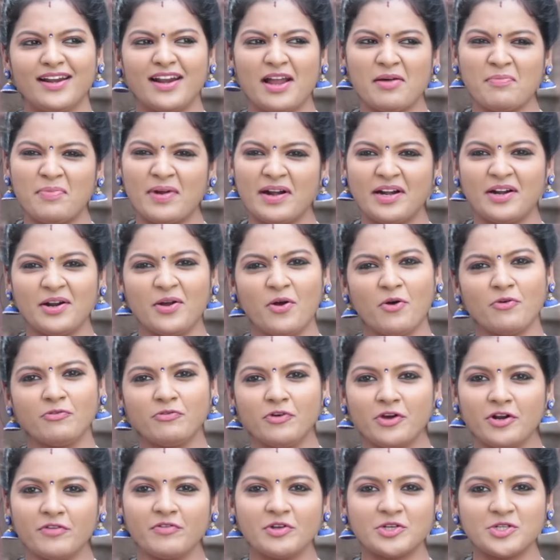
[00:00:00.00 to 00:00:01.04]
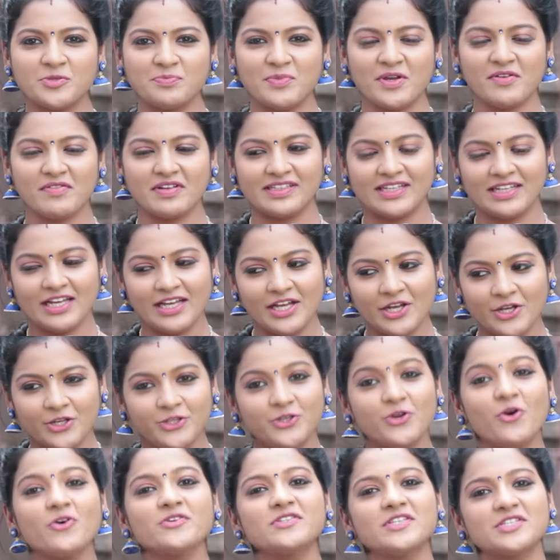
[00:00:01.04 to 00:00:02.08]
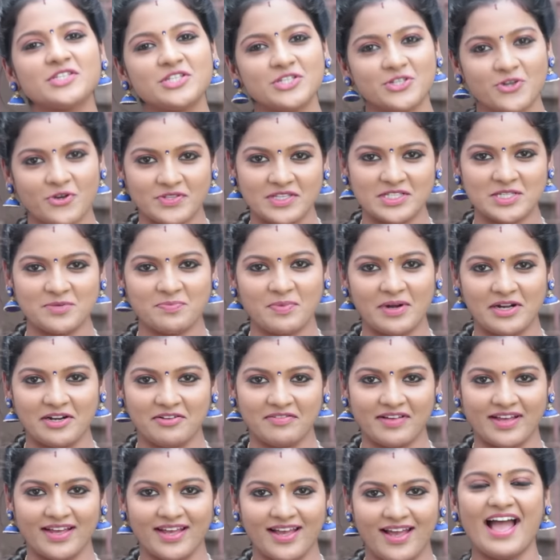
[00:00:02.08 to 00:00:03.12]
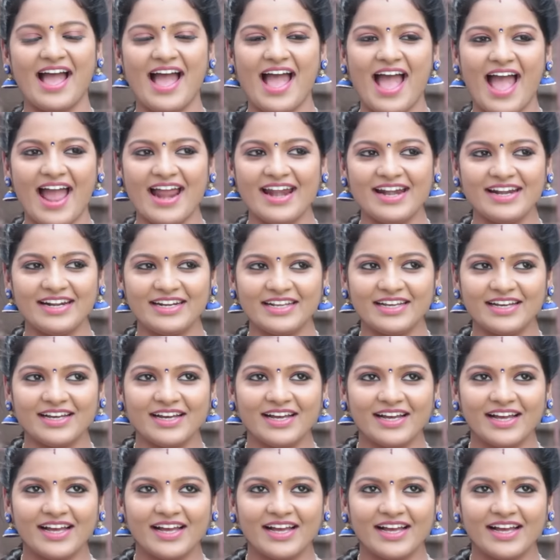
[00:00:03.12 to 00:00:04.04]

நான் பண்ணுற ஒவ்வொரு விஷயமே வந்து யோசித்து யோசித்து பண்ணுவேன் அண்டு